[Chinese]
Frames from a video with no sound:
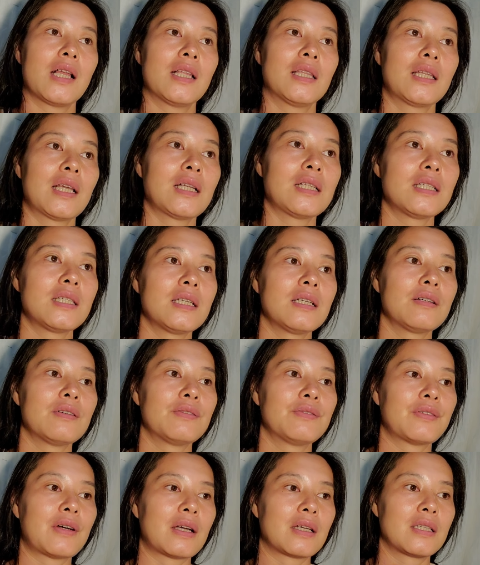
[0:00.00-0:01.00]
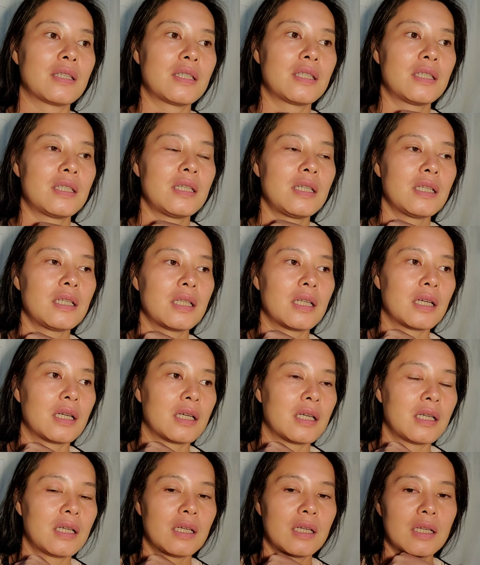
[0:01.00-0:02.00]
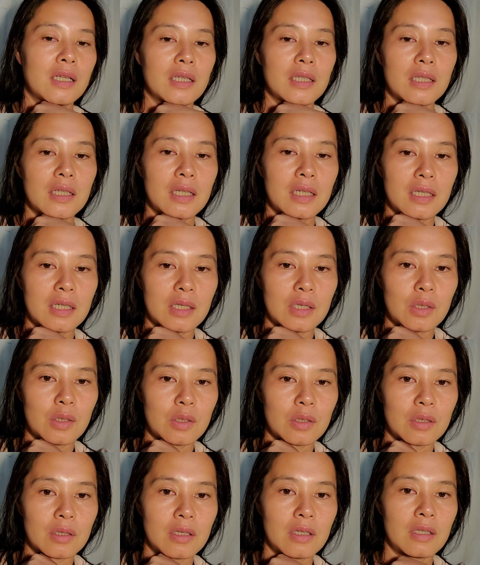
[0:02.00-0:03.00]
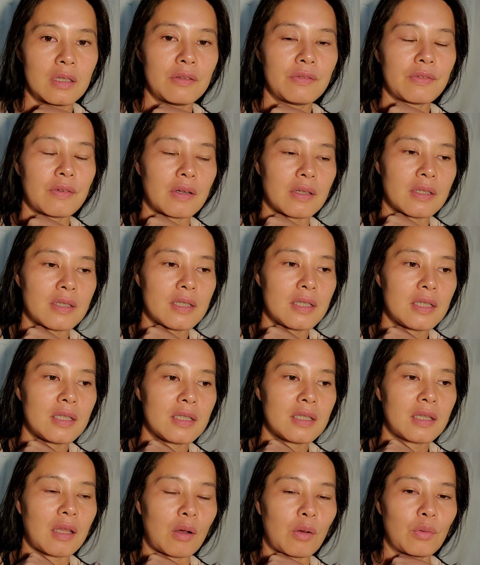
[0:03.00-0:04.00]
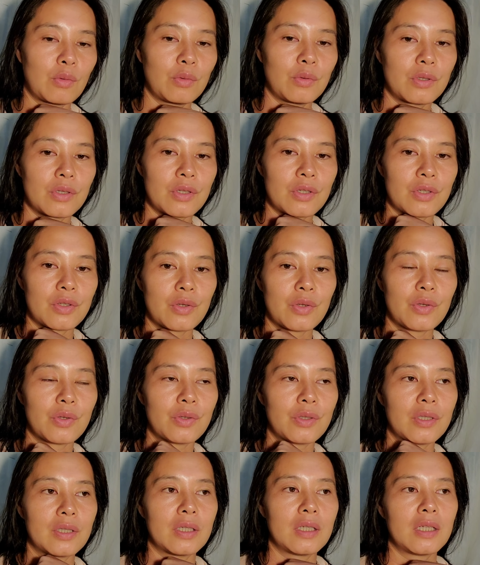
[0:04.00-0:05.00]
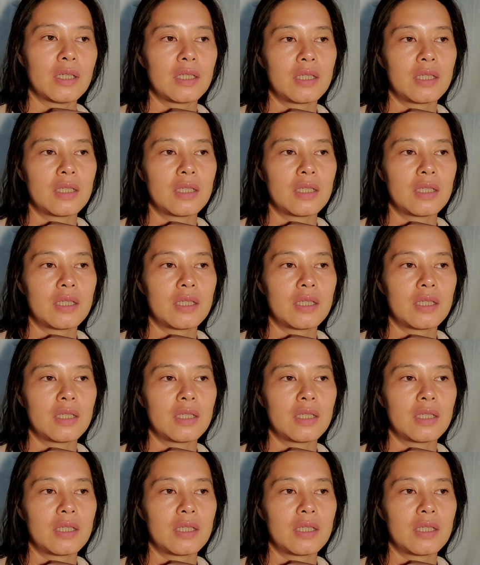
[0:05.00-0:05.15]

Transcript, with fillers: 但是这个法性呢，呃，你的法性导入的时候呢？